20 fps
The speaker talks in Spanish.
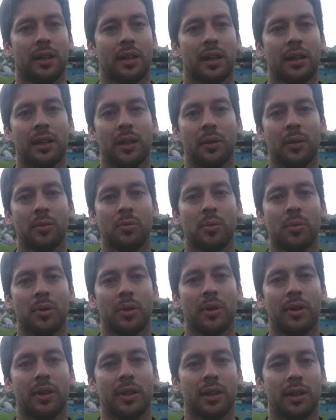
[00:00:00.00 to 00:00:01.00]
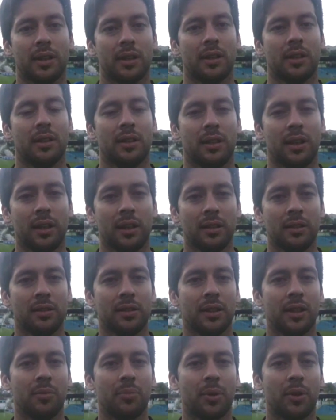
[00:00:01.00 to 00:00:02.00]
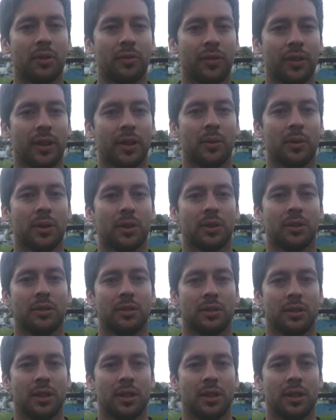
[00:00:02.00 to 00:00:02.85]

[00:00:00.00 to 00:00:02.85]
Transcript: hay que ver primero hay decide el profe y bueno,